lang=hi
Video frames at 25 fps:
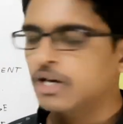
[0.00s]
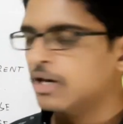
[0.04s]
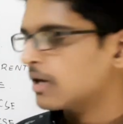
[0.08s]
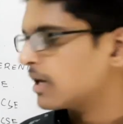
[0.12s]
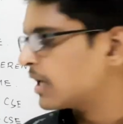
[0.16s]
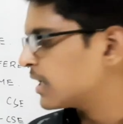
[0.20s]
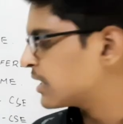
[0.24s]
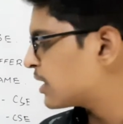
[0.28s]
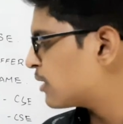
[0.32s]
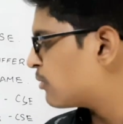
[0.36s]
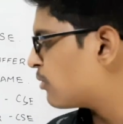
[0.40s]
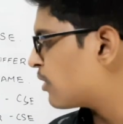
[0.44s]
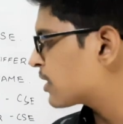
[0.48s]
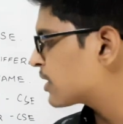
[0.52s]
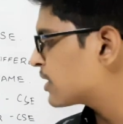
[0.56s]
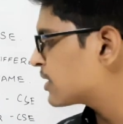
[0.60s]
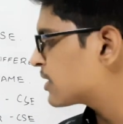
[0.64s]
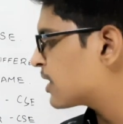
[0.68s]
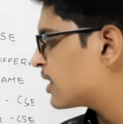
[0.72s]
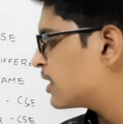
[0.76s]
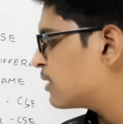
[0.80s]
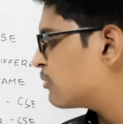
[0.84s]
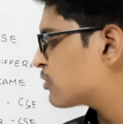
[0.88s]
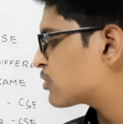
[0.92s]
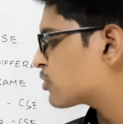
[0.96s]
रहता है बाकी
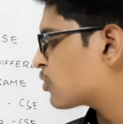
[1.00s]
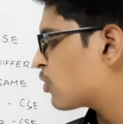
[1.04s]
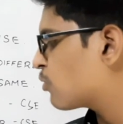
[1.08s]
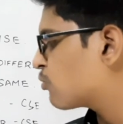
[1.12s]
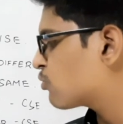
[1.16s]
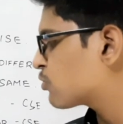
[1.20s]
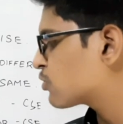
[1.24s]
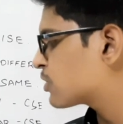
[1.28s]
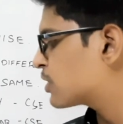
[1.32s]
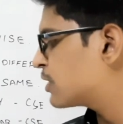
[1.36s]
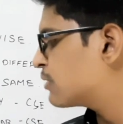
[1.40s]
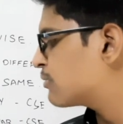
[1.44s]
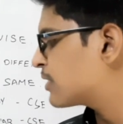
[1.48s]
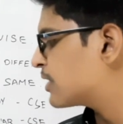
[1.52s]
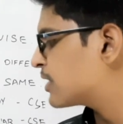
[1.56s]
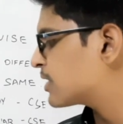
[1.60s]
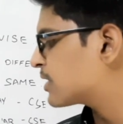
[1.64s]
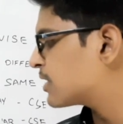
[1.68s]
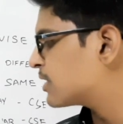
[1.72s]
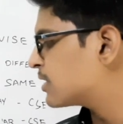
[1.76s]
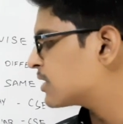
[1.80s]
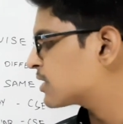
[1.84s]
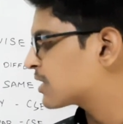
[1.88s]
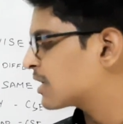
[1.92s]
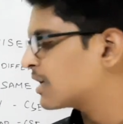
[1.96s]
सिलेबस ऑलमोस्ट सेम
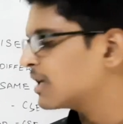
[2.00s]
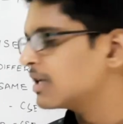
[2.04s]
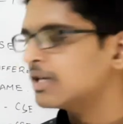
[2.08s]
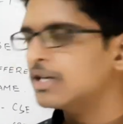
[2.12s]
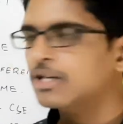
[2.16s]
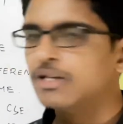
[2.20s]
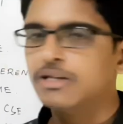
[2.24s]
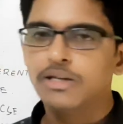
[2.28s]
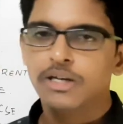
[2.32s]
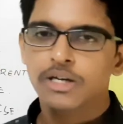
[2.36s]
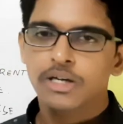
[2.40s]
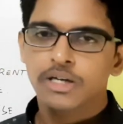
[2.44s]
रहता है इसलिए